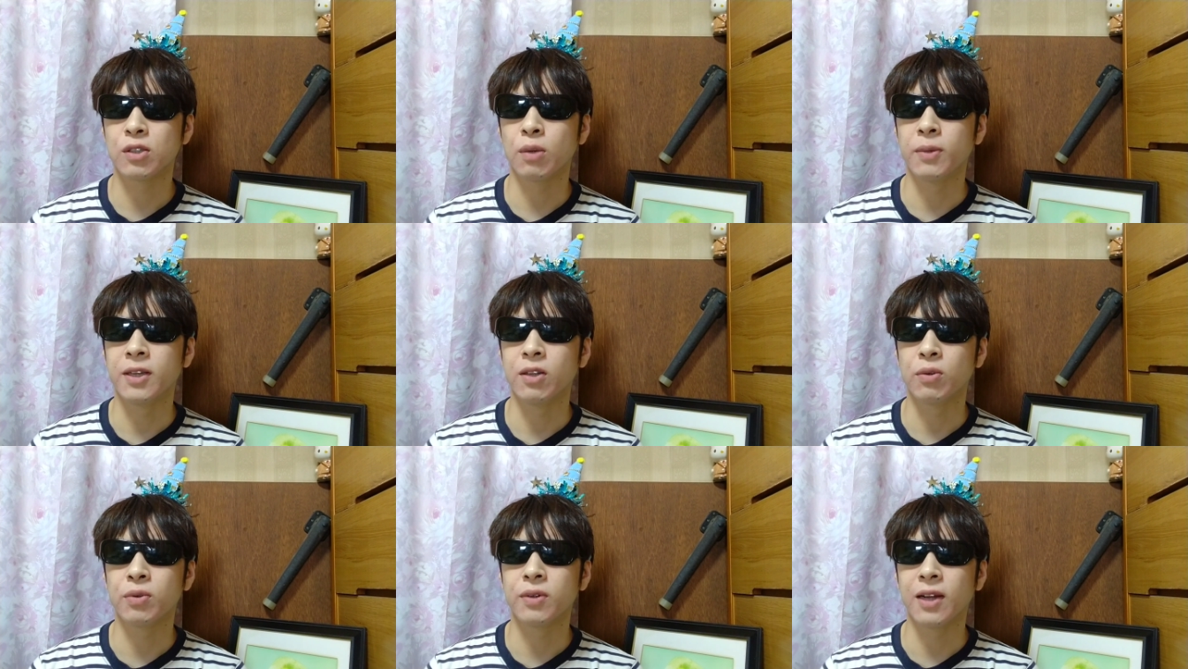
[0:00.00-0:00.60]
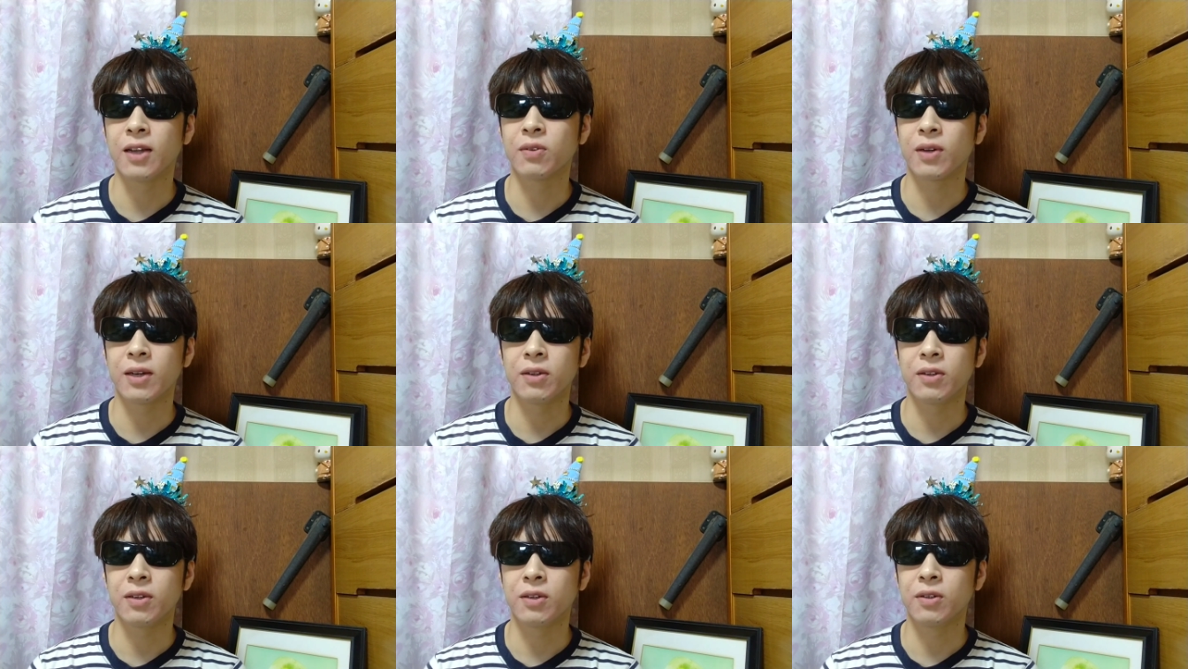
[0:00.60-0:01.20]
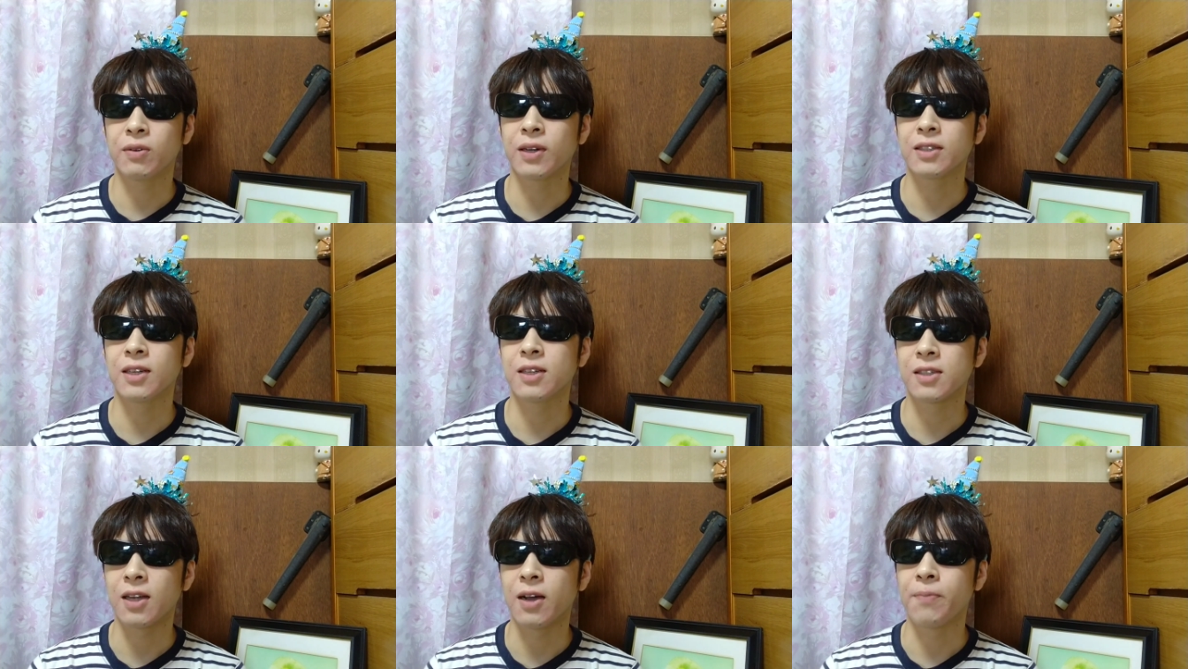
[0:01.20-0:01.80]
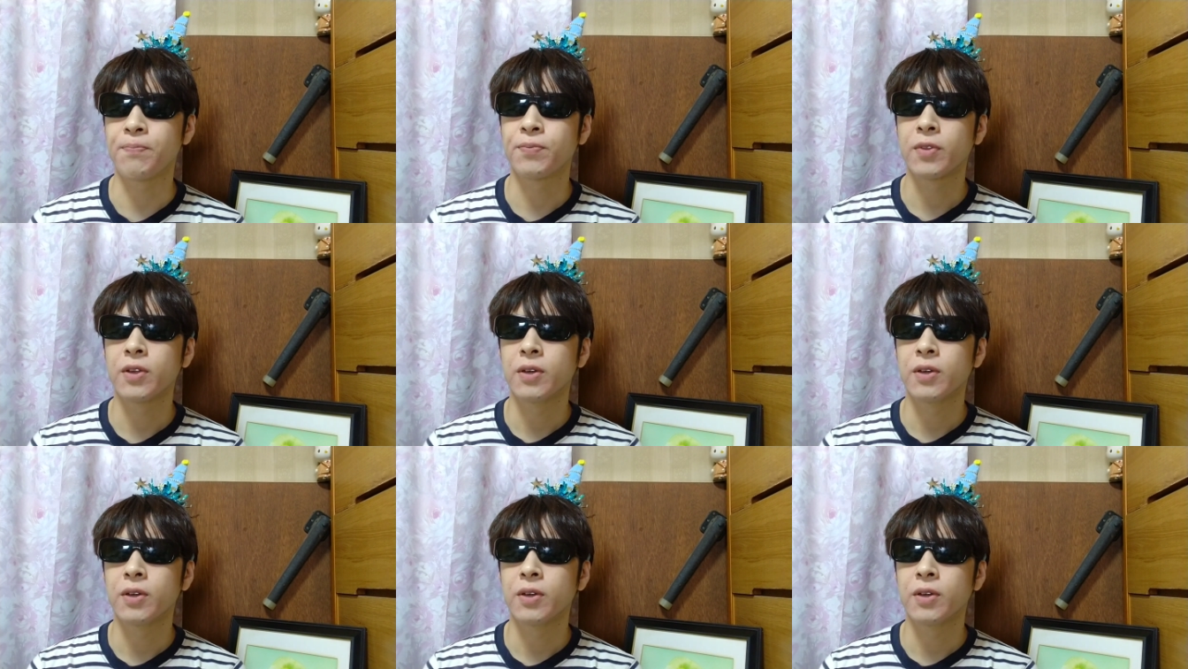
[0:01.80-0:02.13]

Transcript: 庶民の服だとか言うわけじゃないですか。